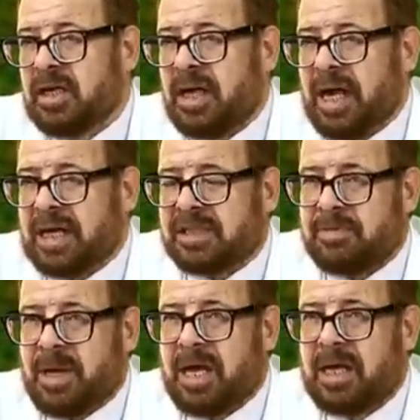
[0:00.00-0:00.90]
حاجه
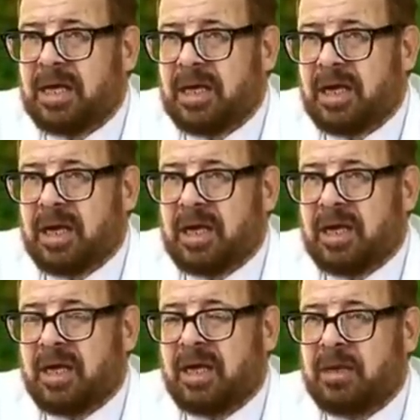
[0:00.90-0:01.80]
اسمها
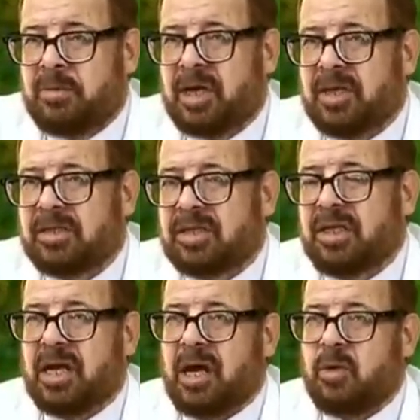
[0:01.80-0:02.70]
آه، البي
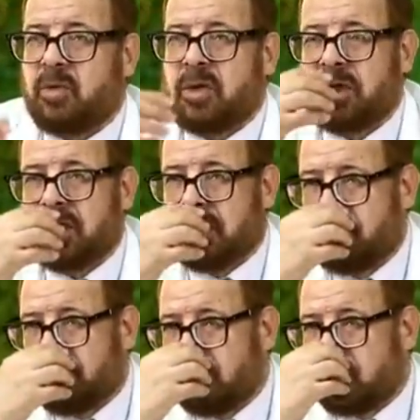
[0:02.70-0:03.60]
19 او
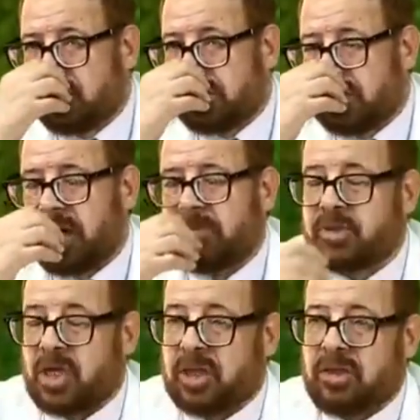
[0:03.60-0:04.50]
الفيروس رقم
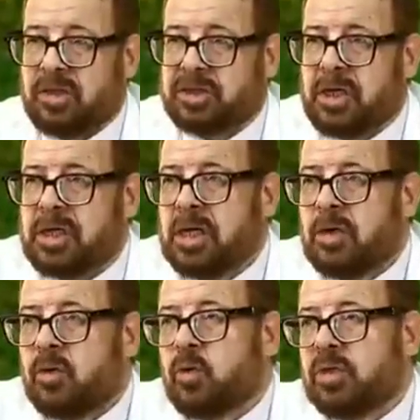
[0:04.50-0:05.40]
19
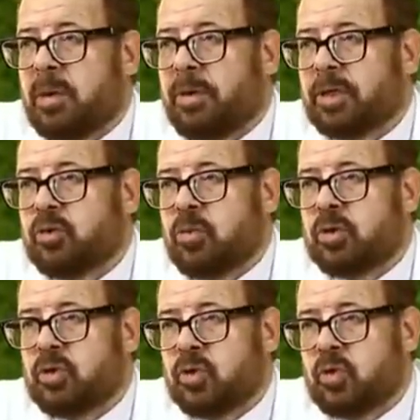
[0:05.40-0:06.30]
وده برضو
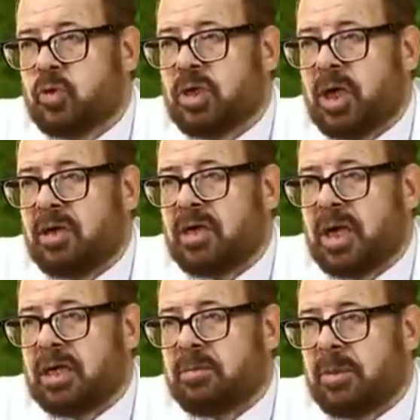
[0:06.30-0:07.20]
ممكن يكون
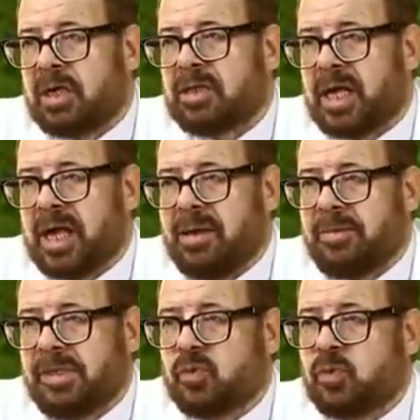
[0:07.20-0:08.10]
المرض
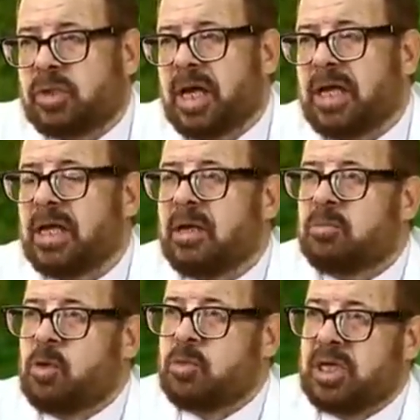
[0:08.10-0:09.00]
الخامس وده
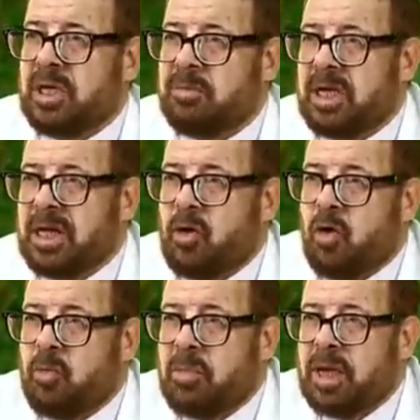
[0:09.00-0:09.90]
ممكن يعمل لنا
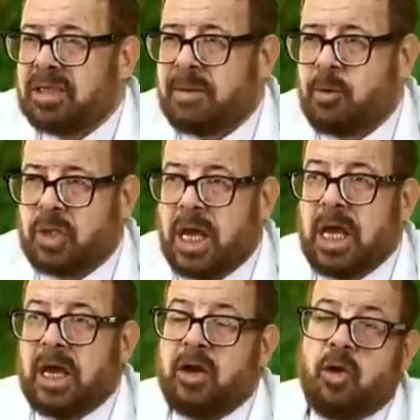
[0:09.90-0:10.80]
حمى دمويه
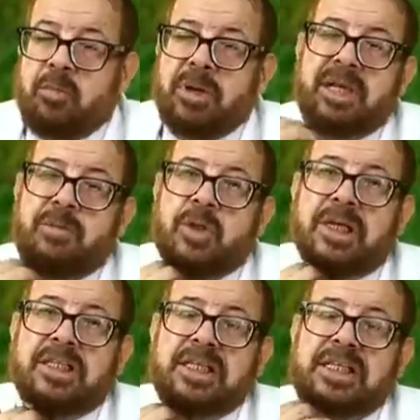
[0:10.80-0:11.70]
الحمى
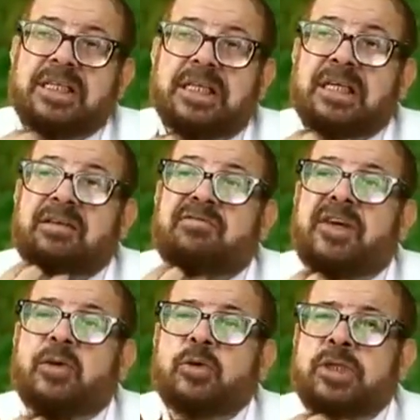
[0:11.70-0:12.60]
الدمويه دي
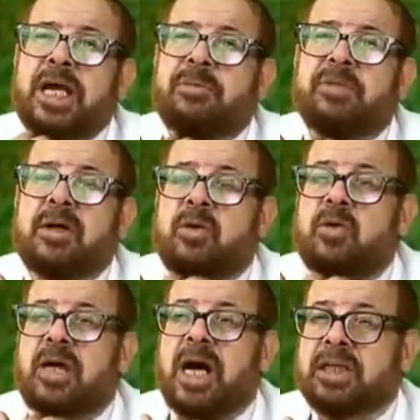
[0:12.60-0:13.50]
فيروسات
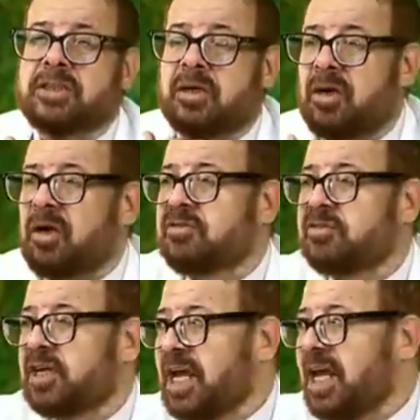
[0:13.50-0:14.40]
بتنقلها حشرات
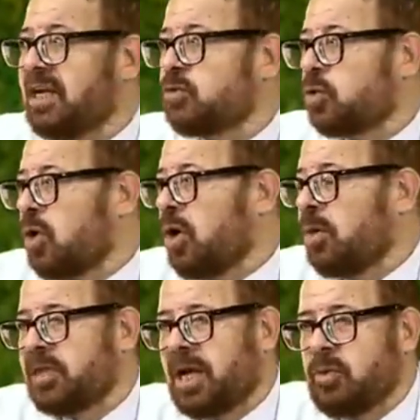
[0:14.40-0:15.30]
فيران
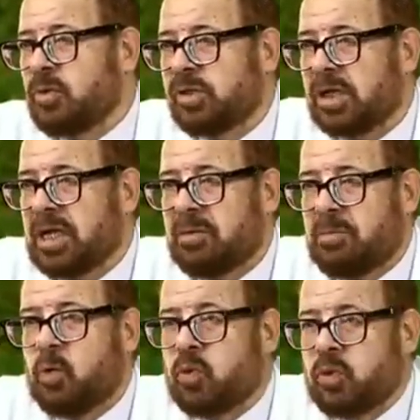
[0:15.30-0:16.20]
تراب تلوث
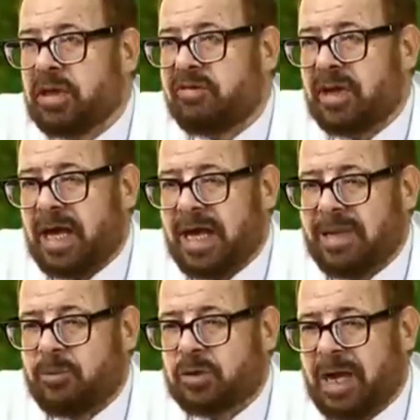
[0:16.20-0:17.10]
موجوده في
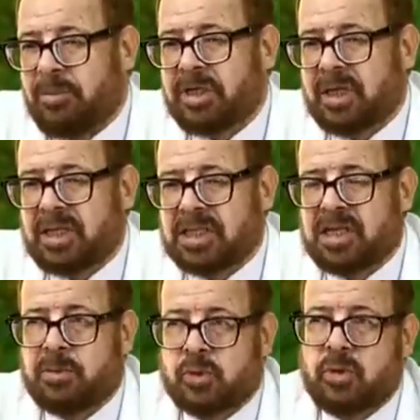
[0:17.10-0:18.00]
العالم وساعات
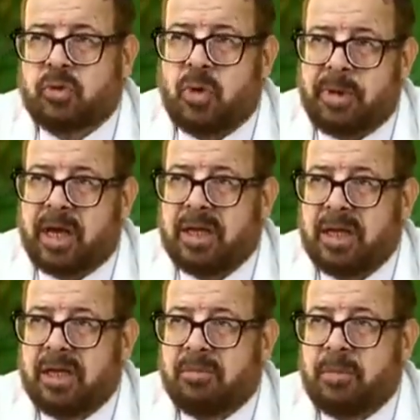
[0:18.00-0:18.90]
بتنتشر بصوره وباء
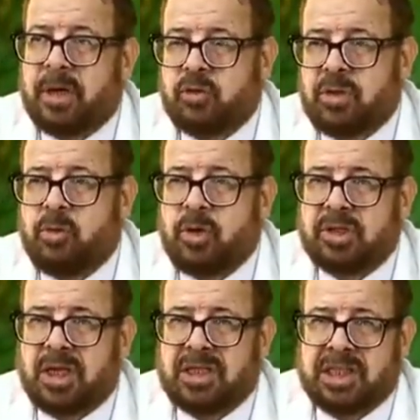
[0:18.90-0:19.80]
برضو دي
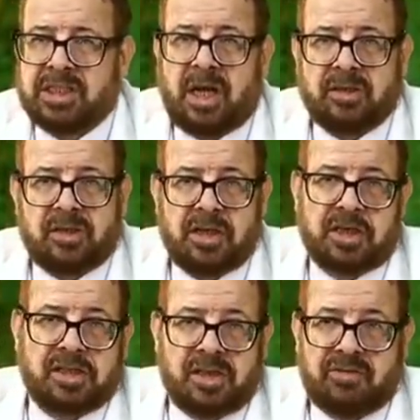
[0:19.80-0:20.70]
ممكن تنتشر عن
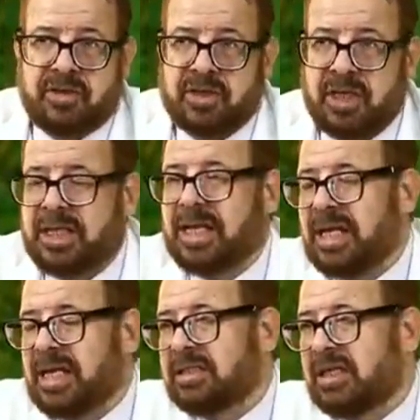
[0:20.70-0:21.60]
طريق السفر ايه
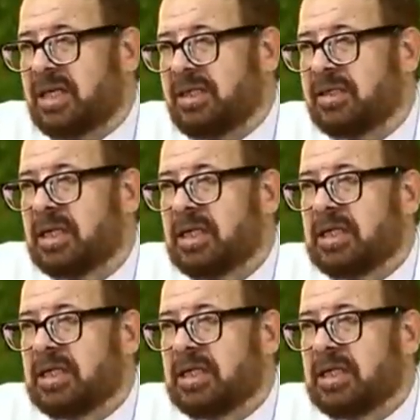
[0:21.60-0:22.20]
تاني عندنا